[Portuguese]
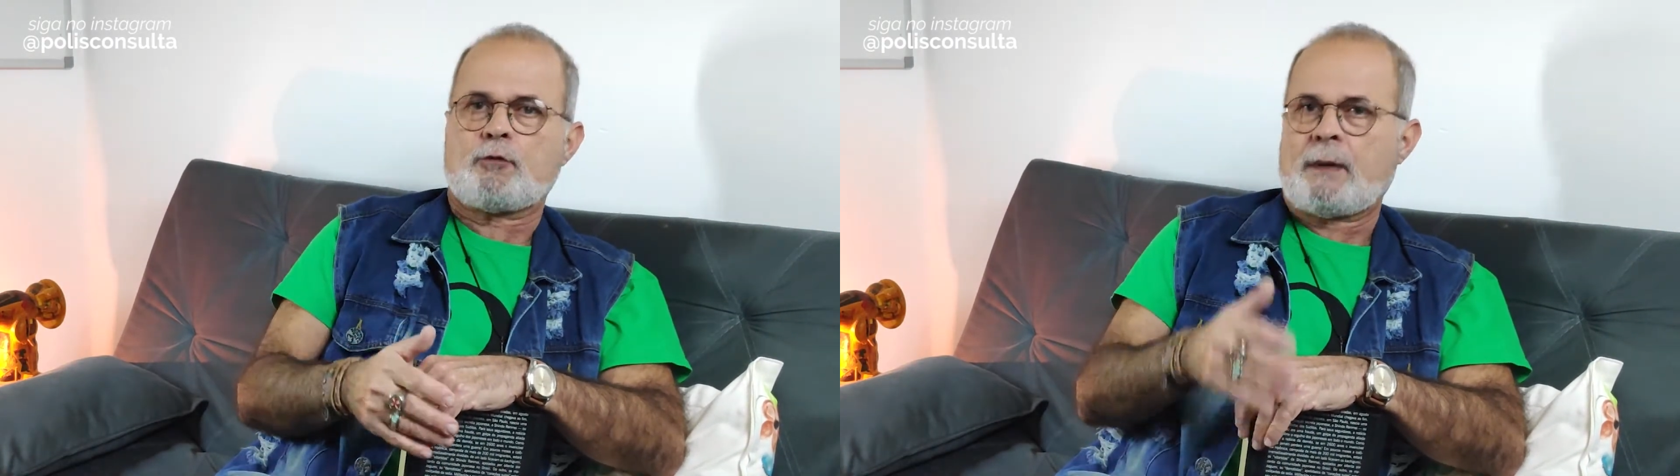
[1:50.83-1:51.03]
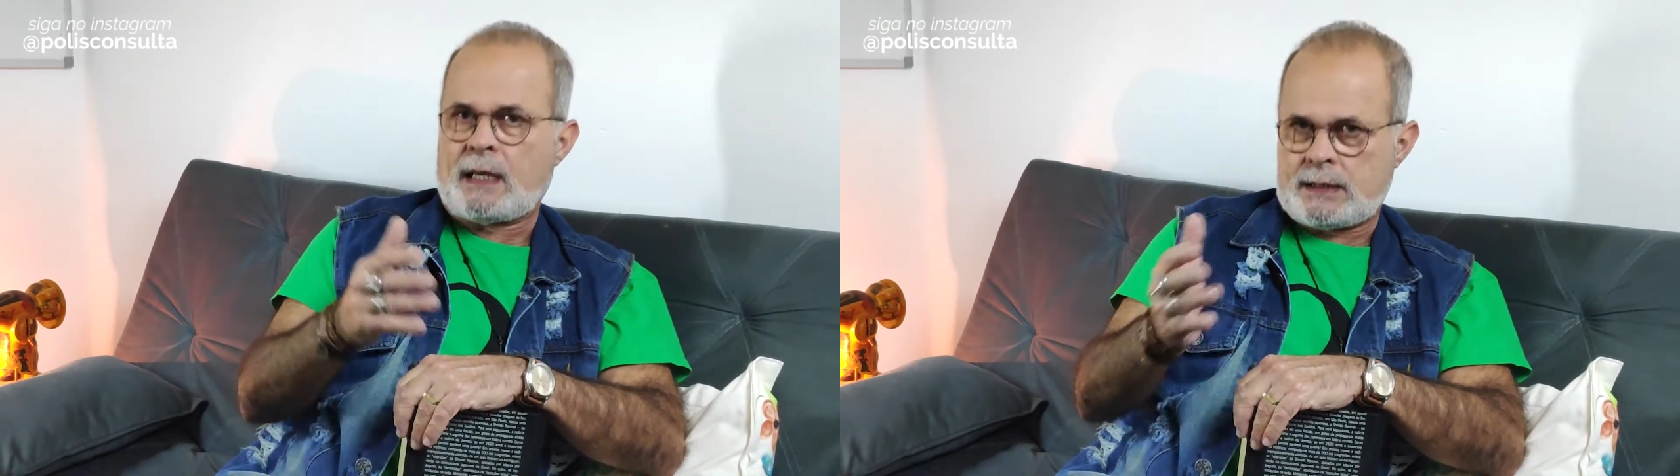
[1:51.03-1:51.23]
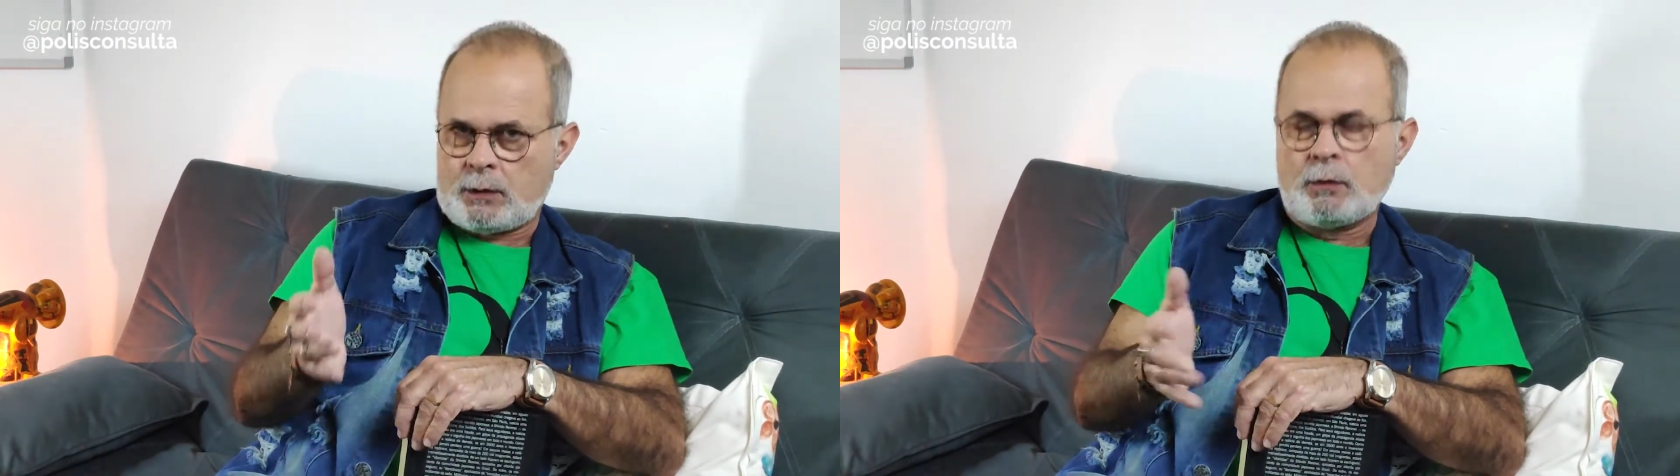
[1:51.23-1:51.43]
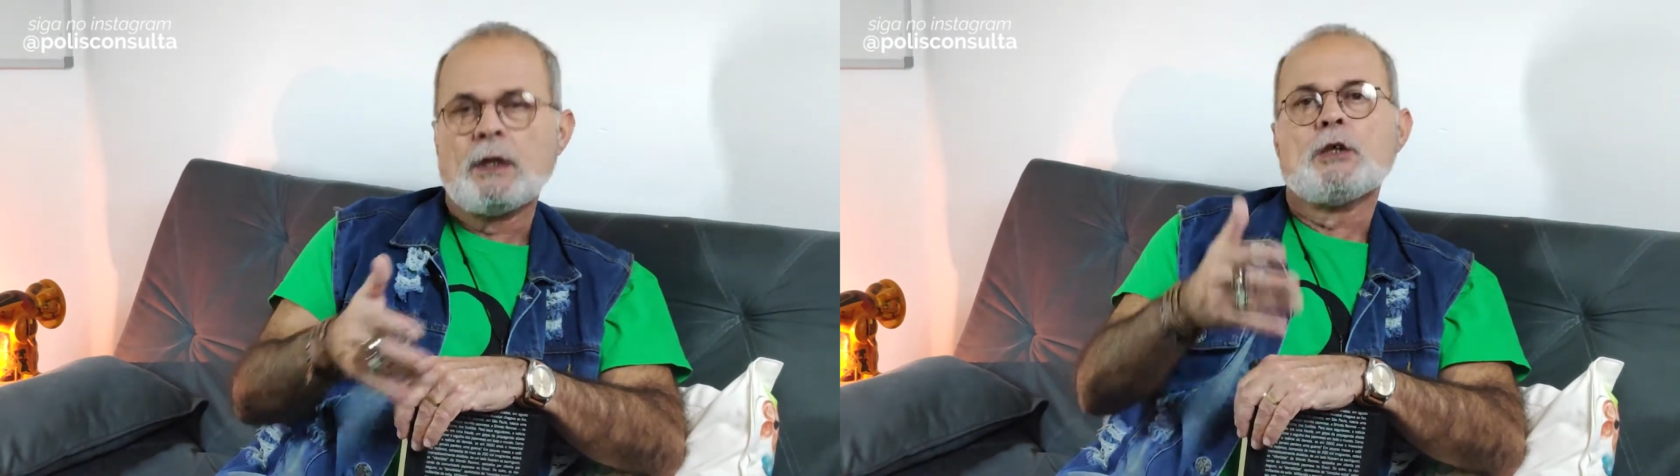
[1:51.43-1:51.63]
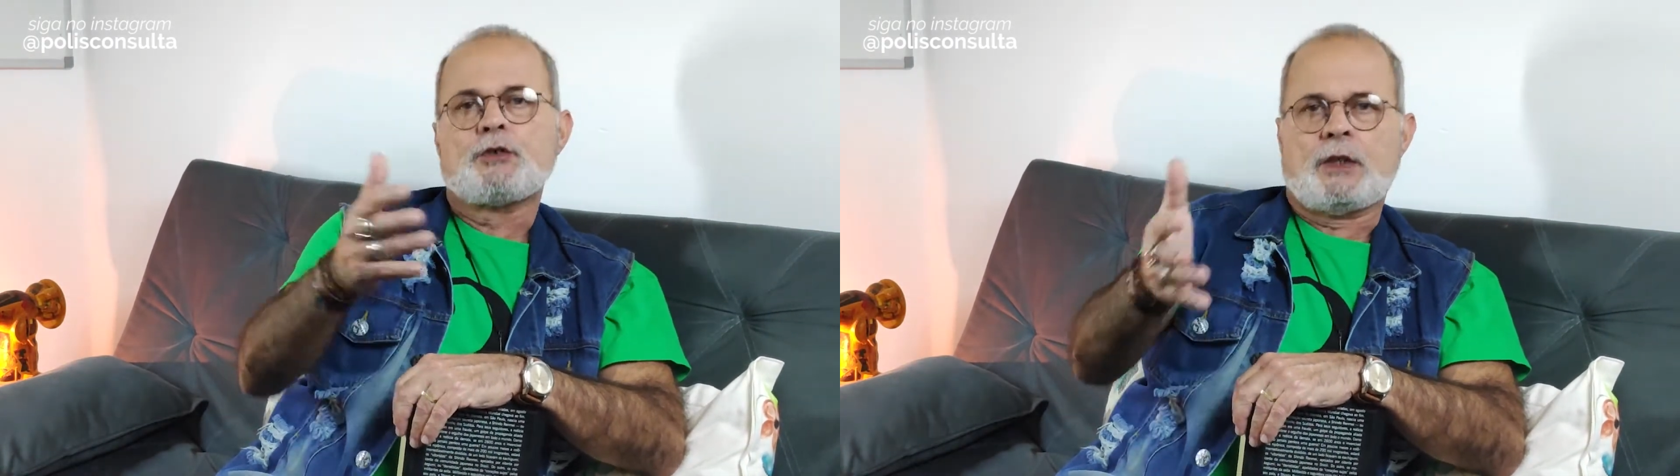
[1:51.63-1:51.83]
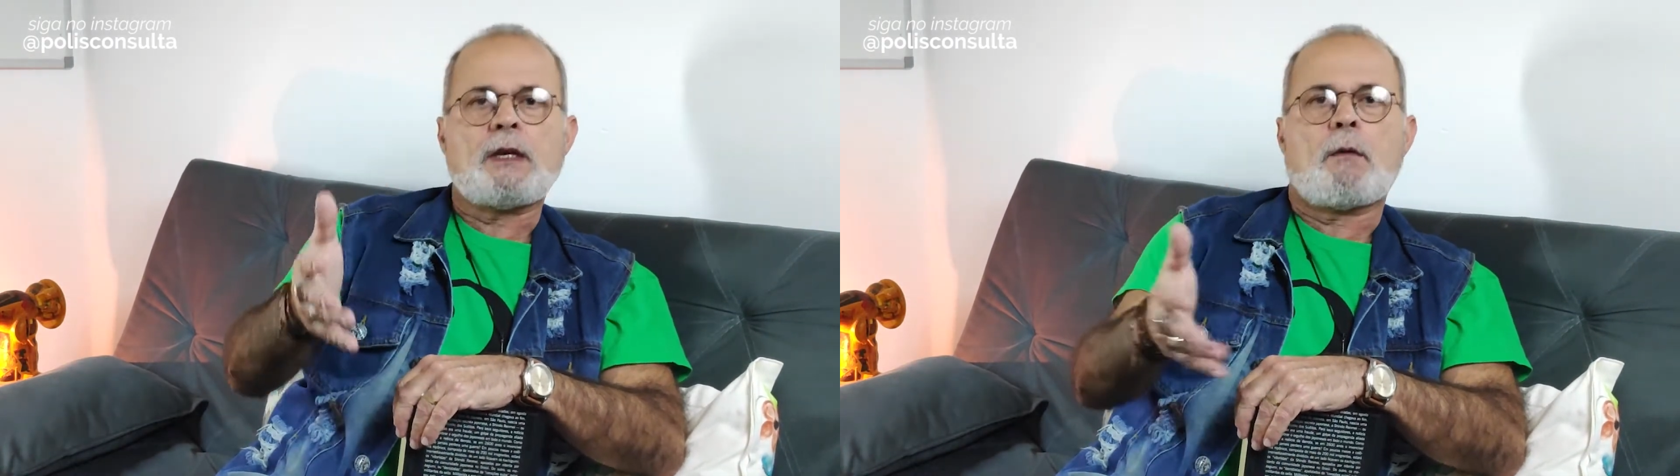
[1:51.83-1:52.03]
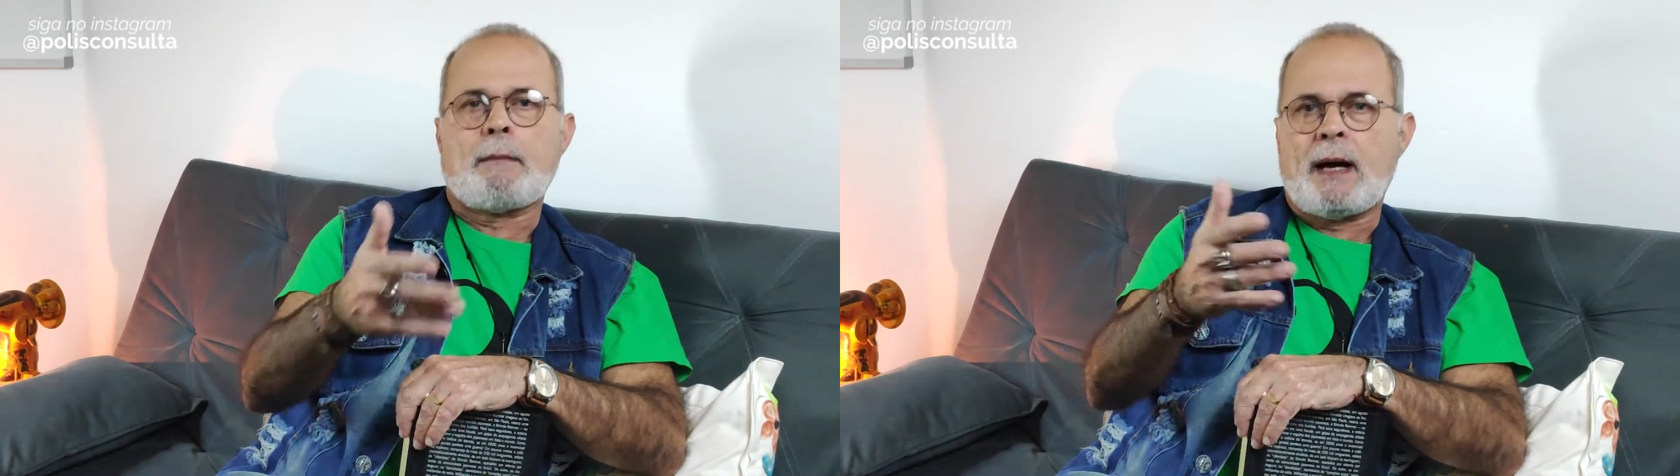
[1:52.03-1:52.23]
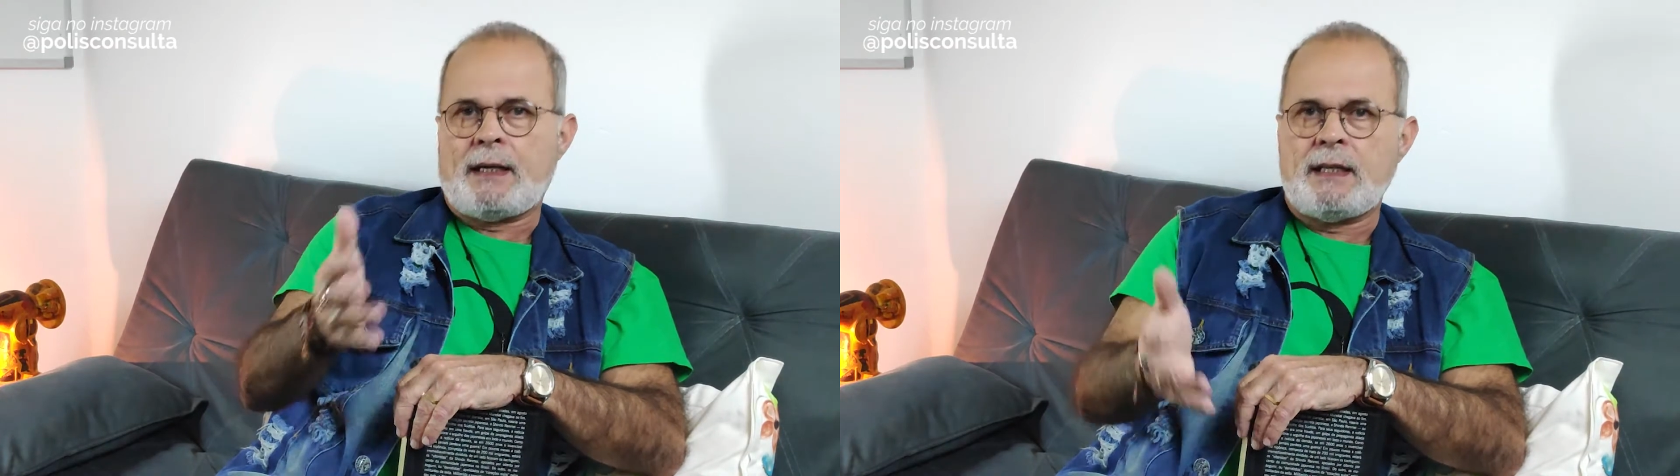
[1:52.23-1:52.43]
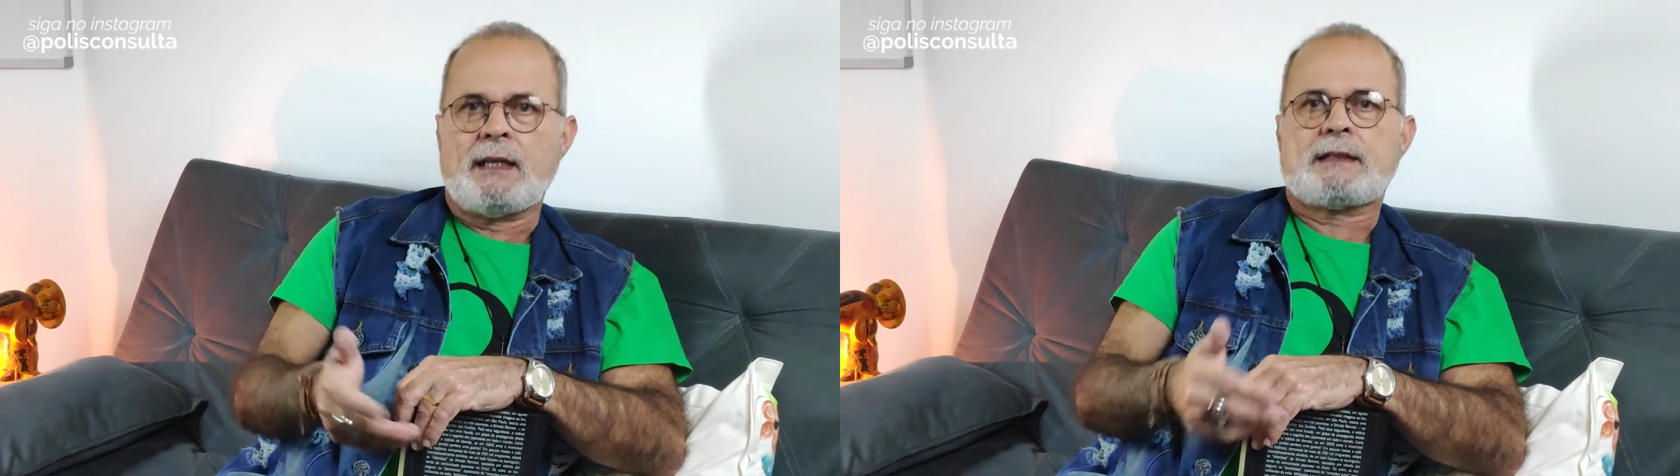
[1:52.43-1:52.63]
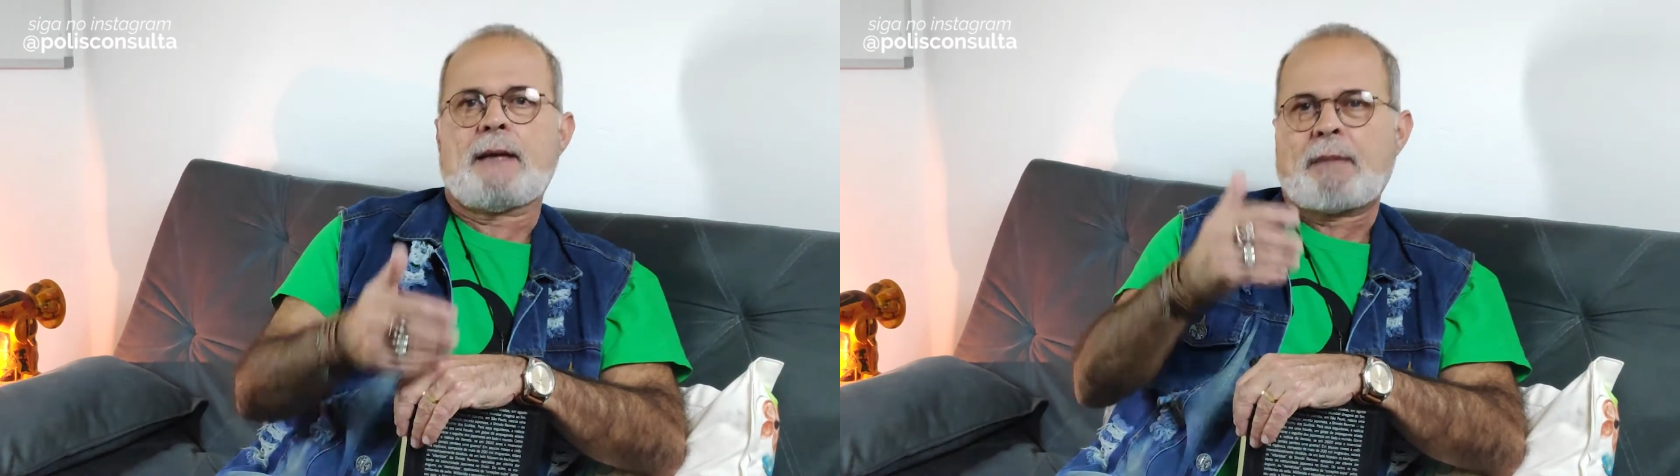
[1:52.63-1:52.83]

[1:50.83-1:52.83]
o Brasil tinha uma marinha até